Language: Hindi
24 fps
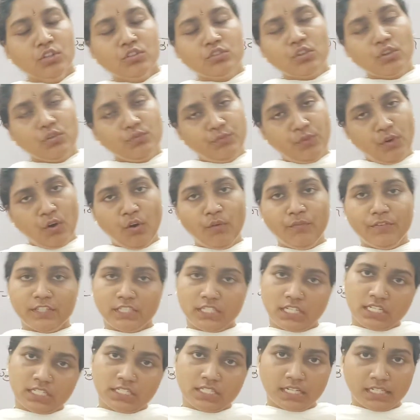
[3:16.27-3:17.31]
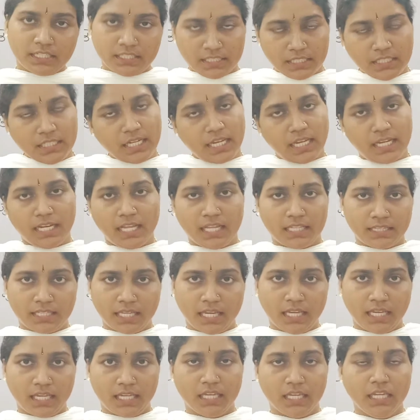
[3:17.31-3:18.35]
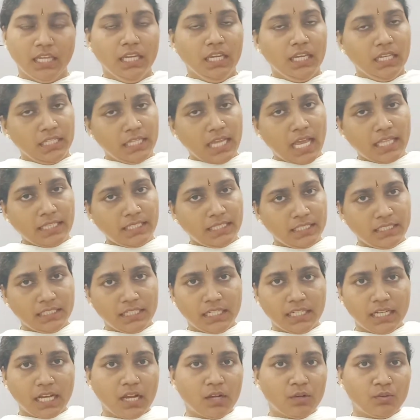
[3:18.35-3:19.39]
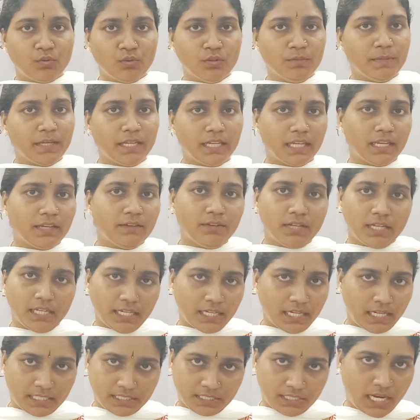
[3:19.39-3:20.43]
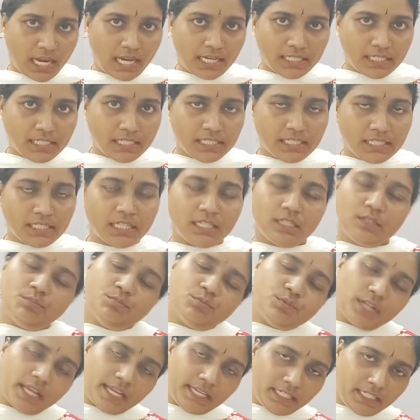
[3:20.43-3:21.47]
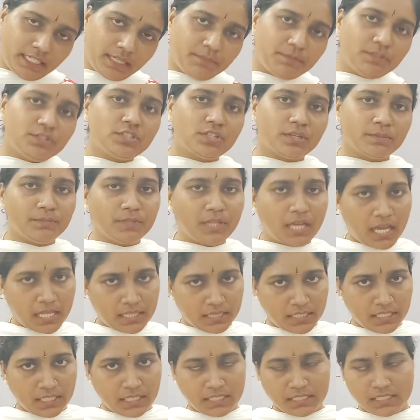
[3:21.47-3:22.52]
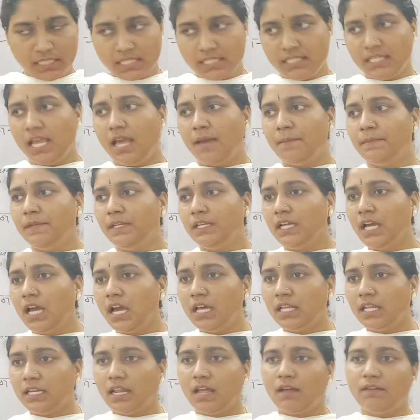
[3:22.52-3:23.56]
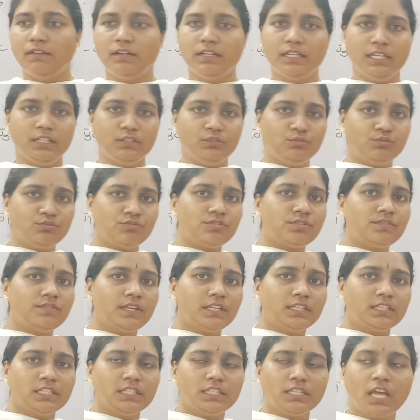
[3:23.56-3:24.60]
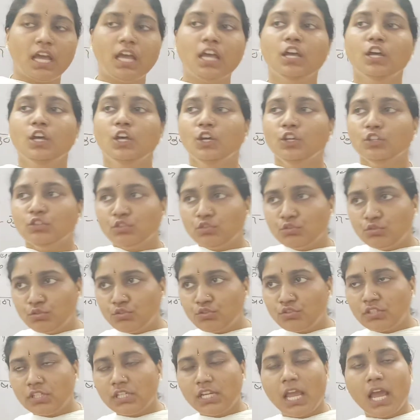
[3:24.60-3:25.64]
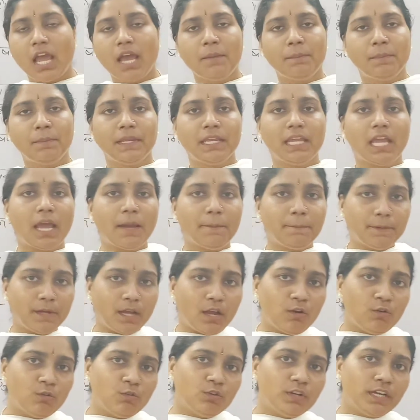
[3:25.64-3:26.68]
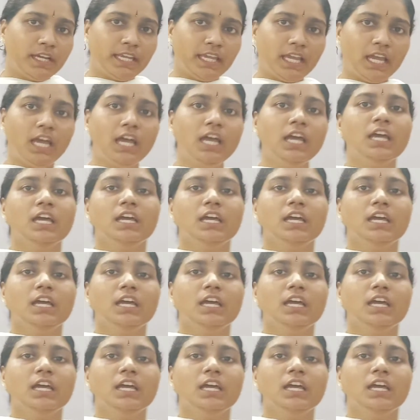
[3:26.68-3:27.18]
तो वो विशेषण ही कहलाता है याद रखिएगा गुण में केवल एक अच्छाई ही नहीं बुराई के भी शब्द आते हैं जैसे आपने कहा रावण एक दुष्ट व्यक्ति था तो दुष्ट यहाँ पे आपका हो गया